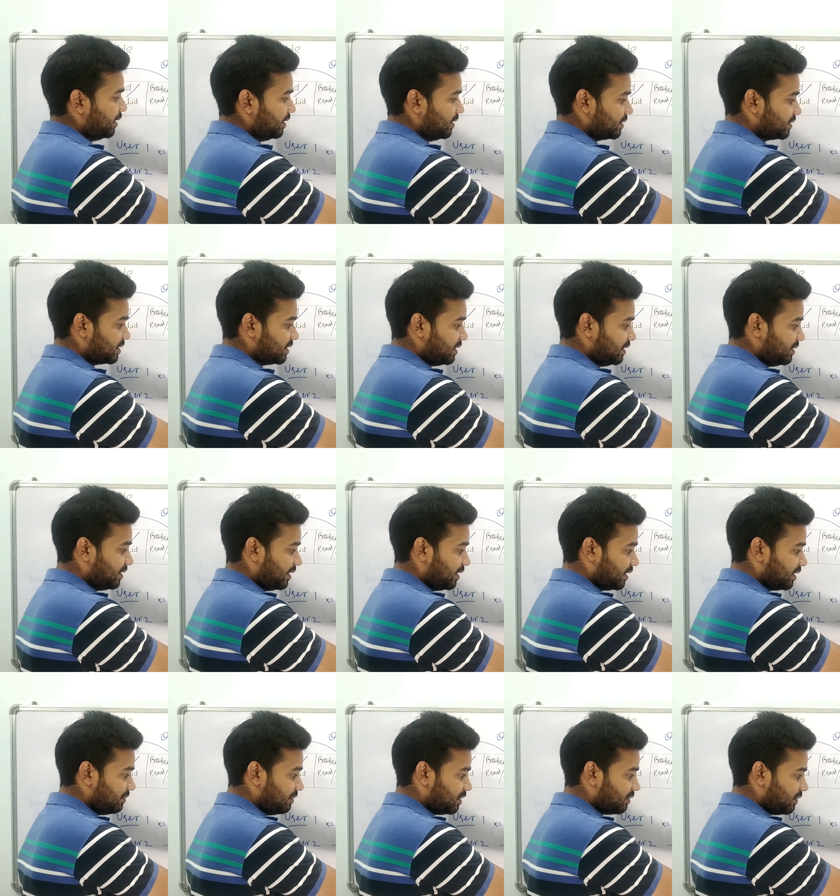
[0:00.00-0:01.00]
इसकी
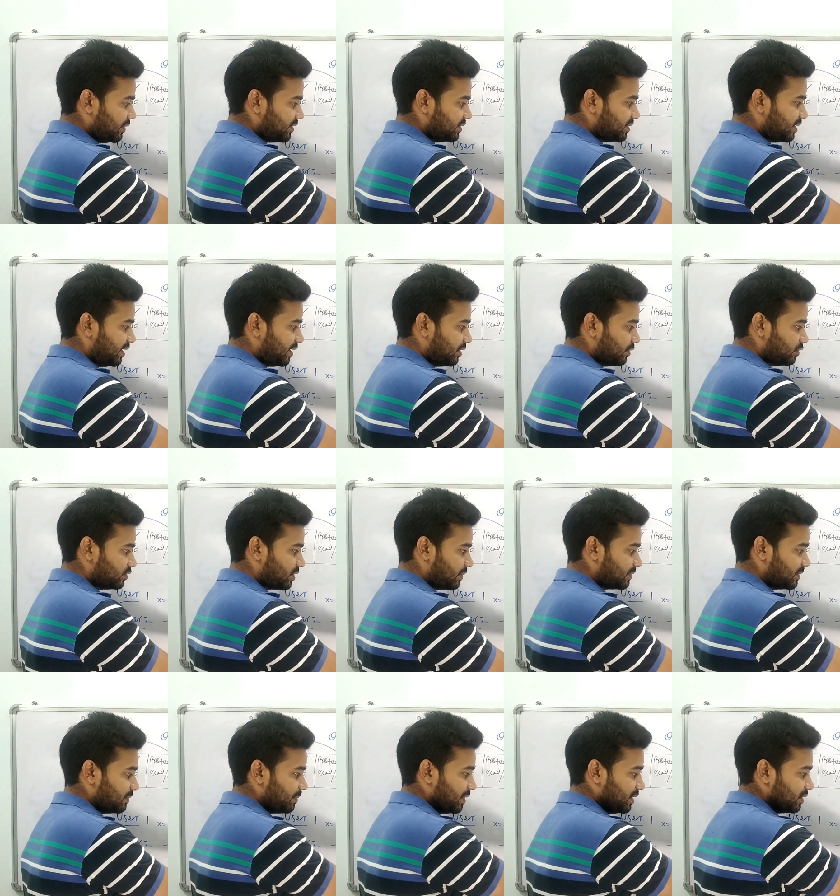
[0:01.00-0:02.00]
डायटी बिट वन सेट है तो
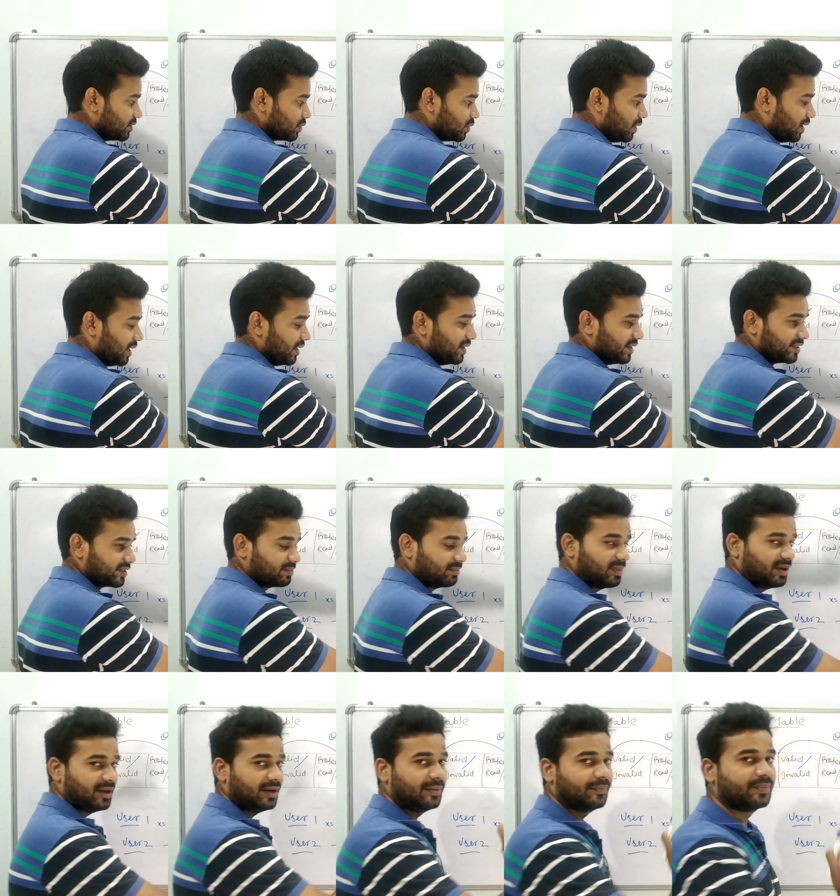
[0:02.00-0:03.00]
सबसे पहले इसको हार्ड डिस्क
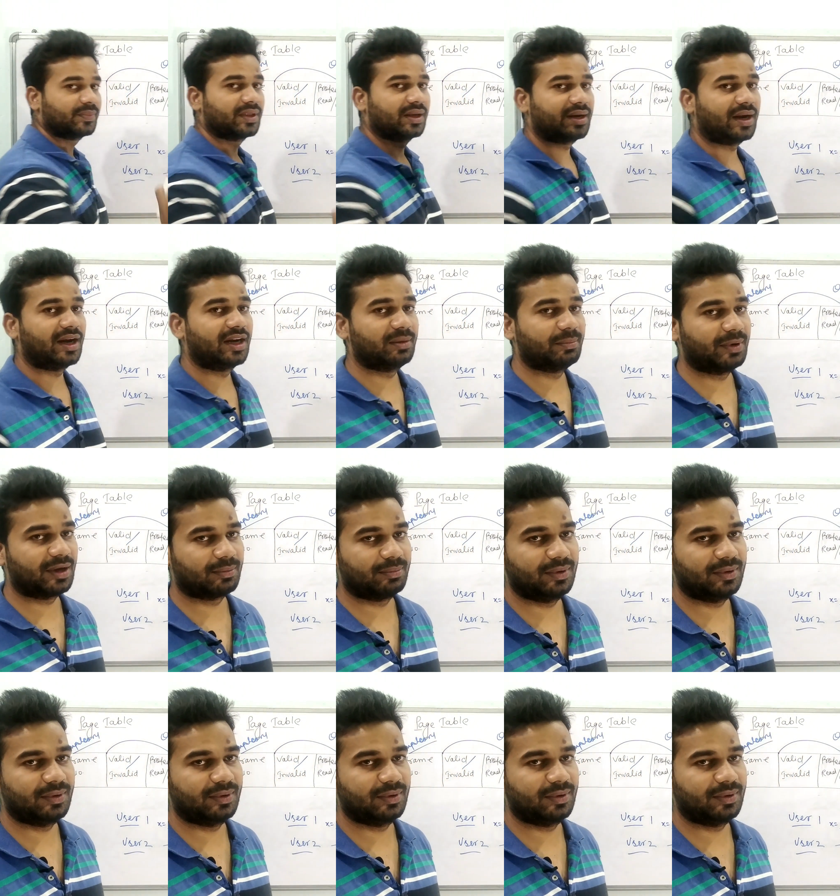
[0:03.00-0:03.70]
में राइट बैक